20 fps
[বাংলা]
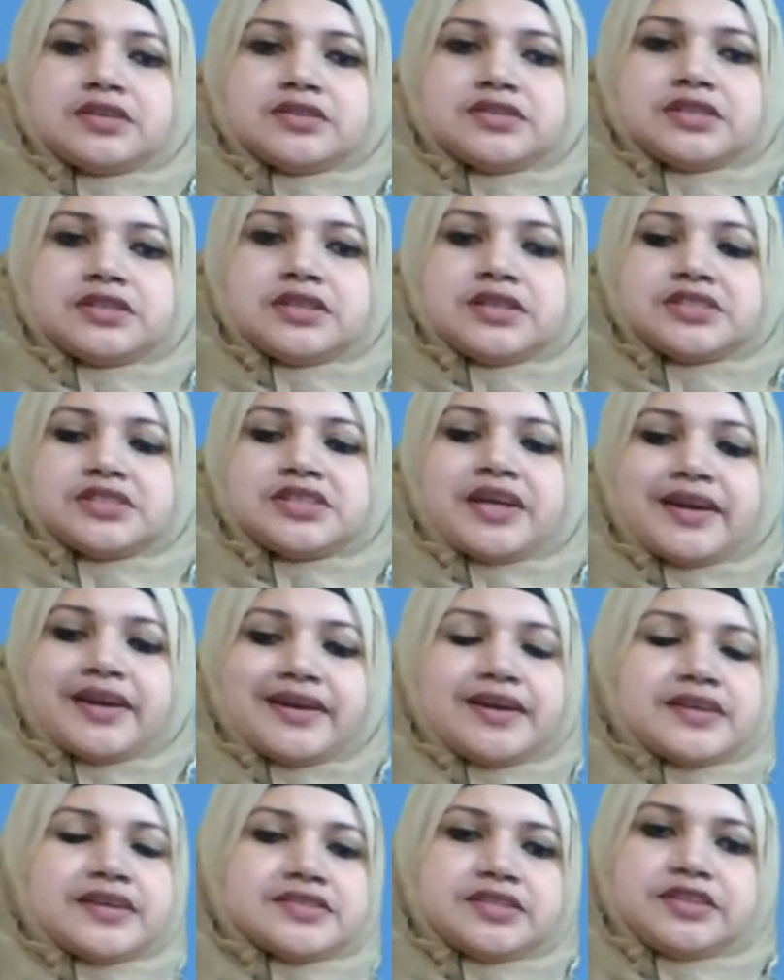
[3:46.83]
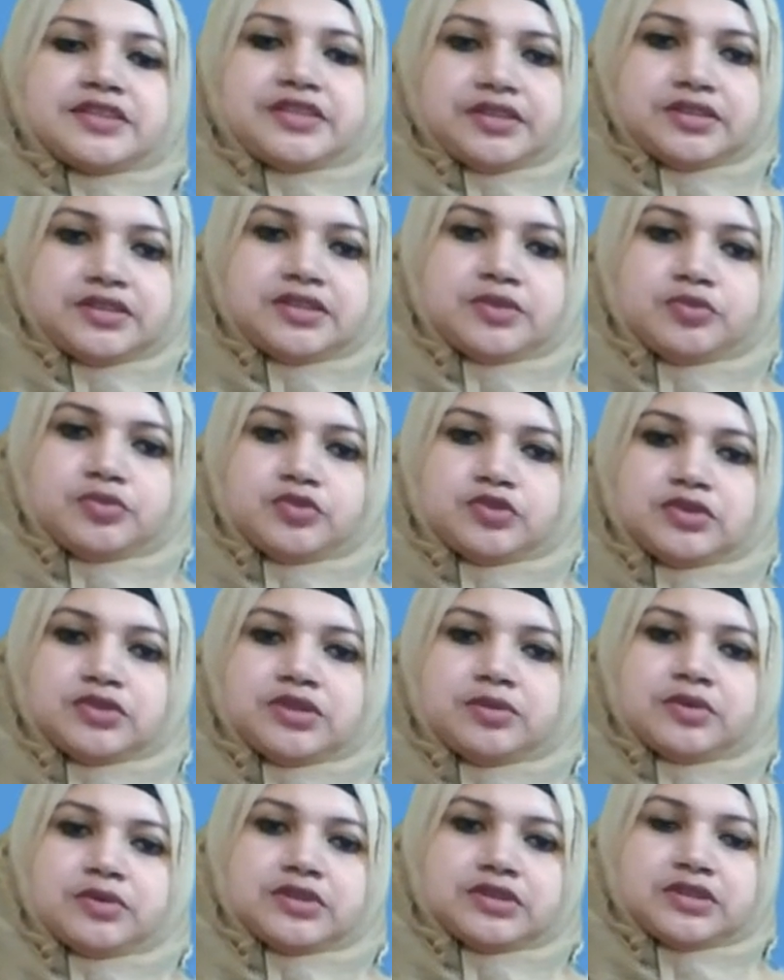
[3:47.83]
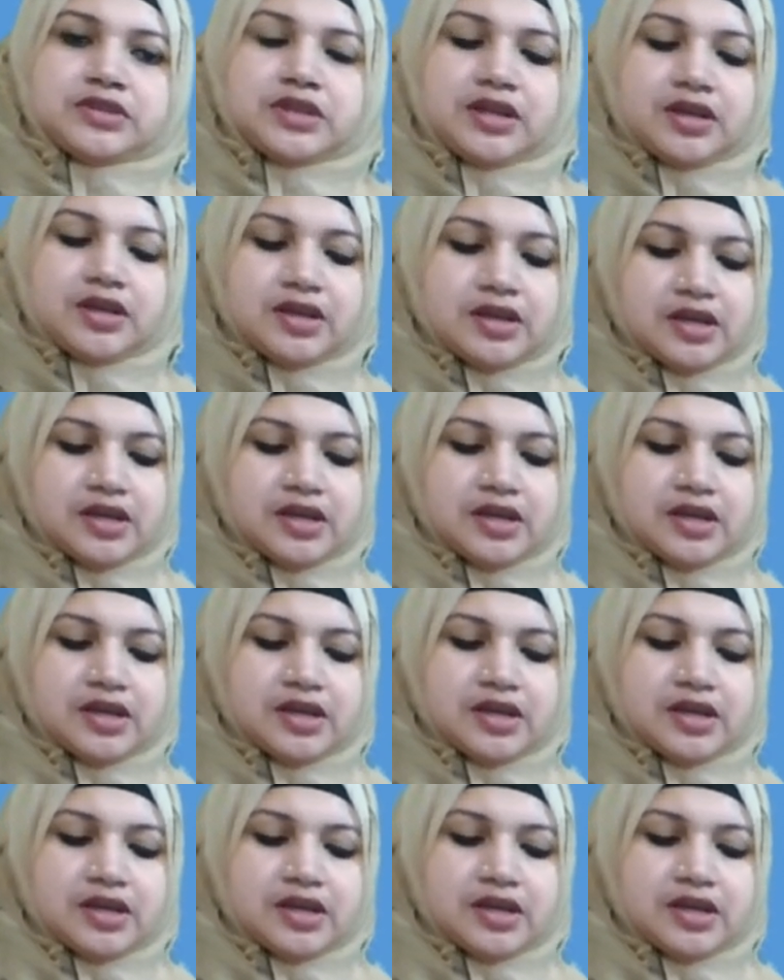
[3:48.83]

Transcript: যে শাখা আছে কৃত্রিম বুদ্ধিমত্তা